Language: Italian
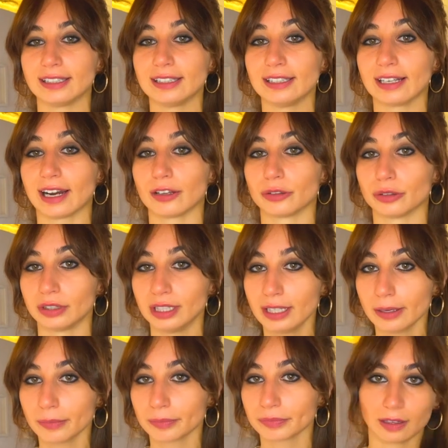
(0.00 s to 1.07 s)
in grado di
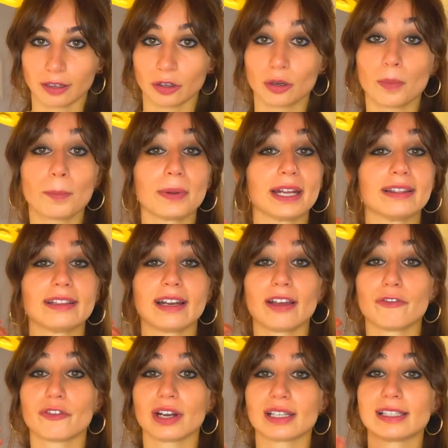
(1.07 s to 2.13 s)
comprendere
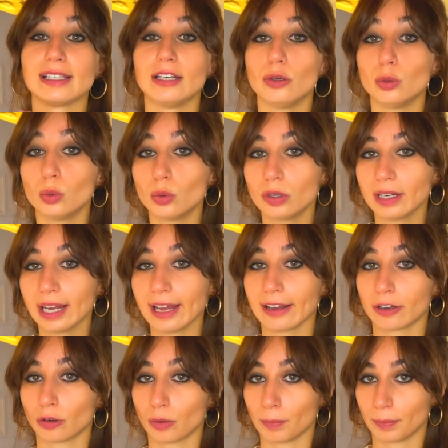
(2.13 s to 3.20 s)
frasi lunghe e
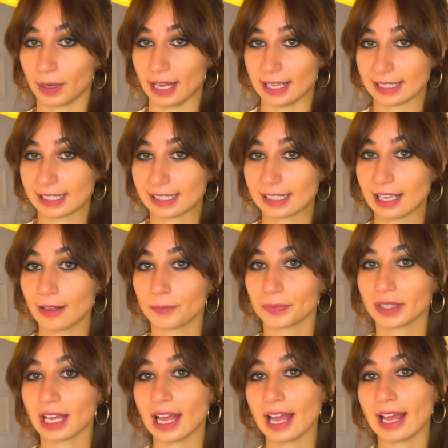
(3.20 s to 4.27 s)
complesse
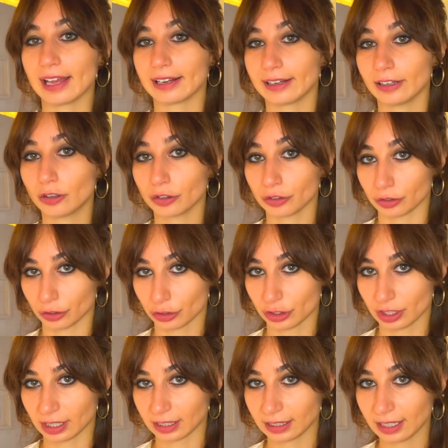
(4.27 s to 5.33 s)
e
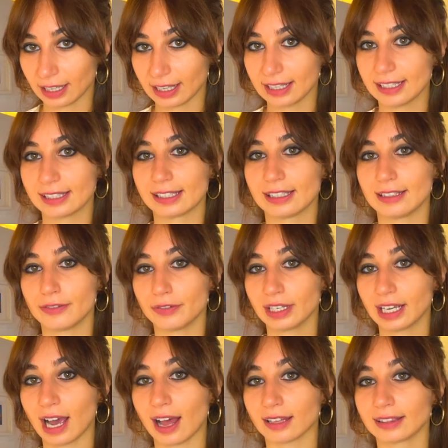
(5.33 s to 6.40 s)
riconoscerne i
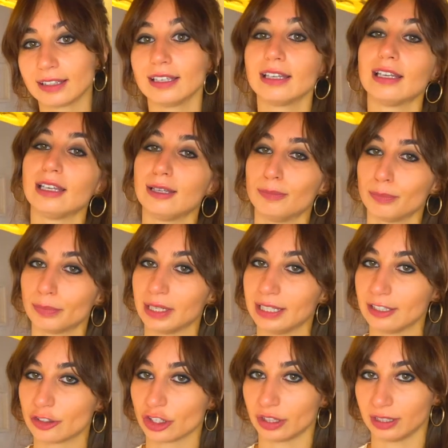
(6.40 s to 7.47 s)
significati
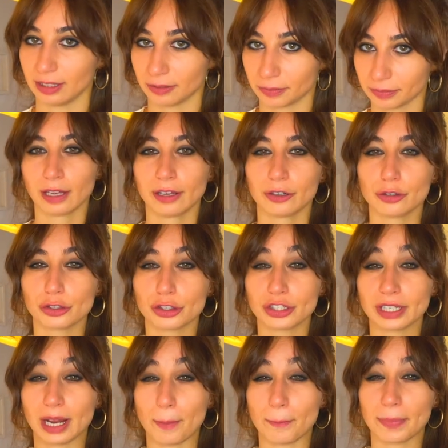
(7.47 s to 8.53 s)
impliciti.
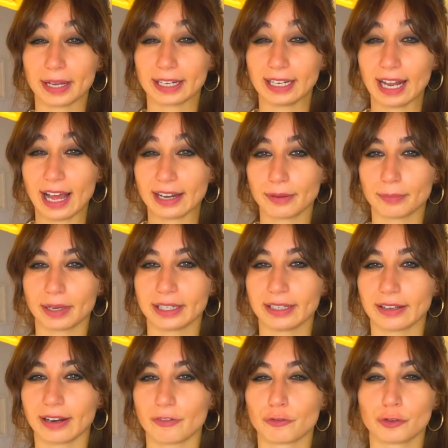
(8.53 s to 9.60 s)
Riuscire a parlare in
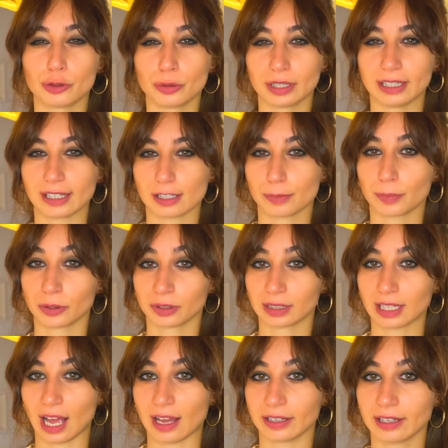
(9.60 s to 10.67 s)
maniera fluida,
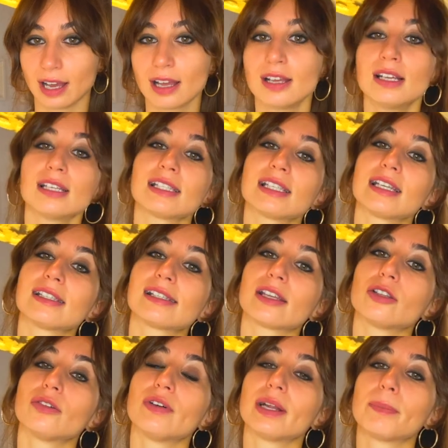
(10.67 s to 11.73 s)
spontanea, senza
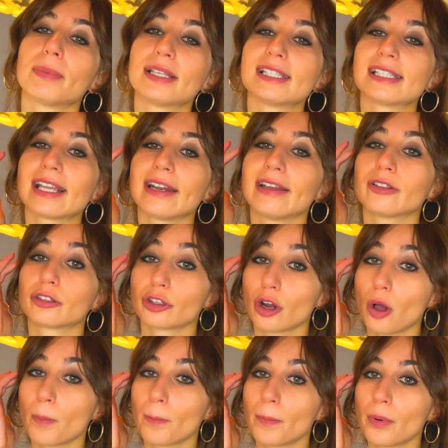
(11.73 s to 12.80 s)
dover pensare
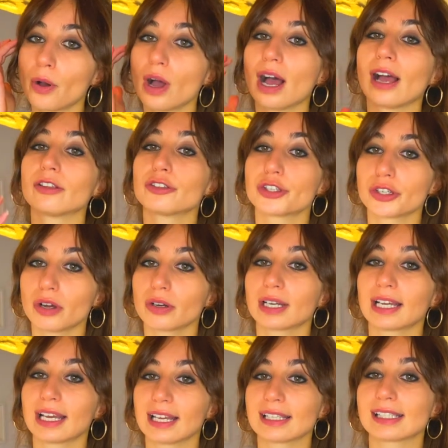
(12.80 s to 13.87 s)
troppo a ciò
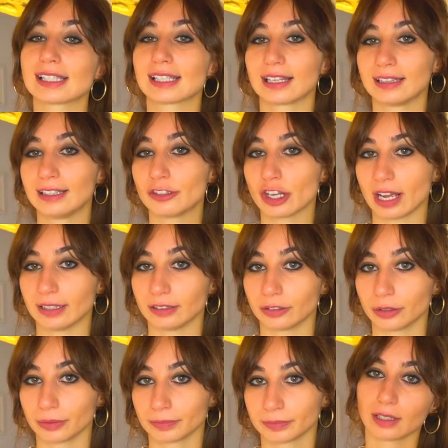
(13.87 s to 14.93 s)
che sta dicendo.